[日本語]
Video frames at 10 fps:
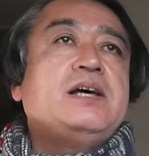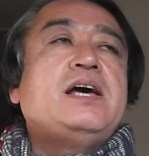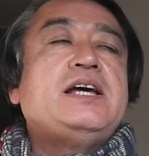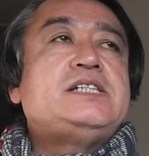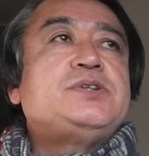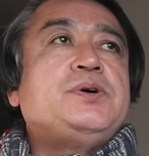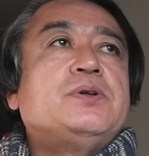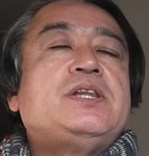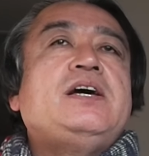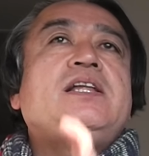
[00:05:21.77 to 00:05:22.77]
えー、一応予
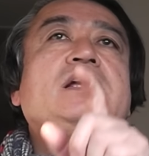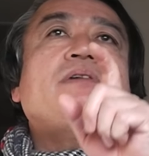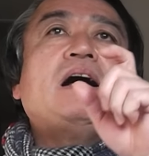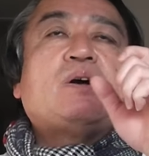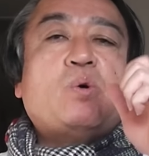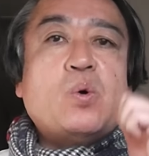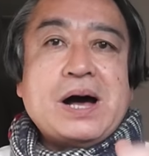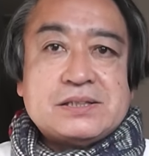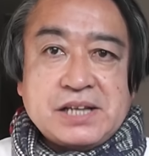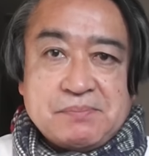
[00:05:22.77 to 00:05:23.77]
定では紅
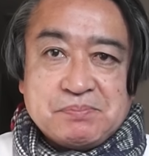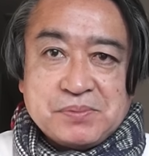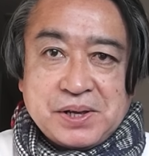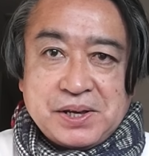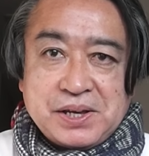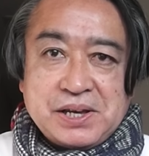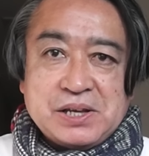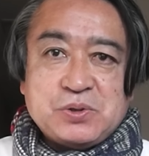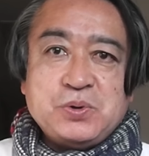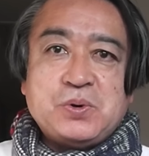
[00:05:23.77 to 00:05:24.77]
白戦、
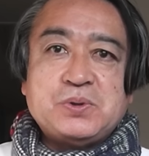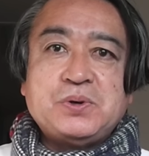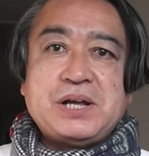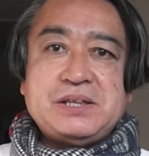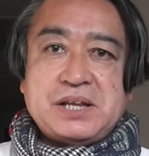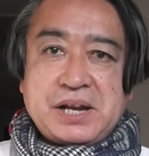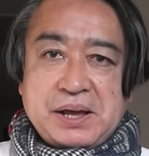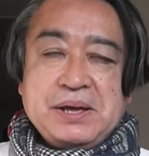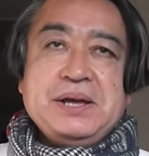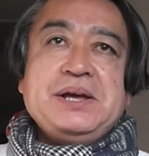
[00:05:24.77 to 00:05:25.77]
えー、ということなんでね、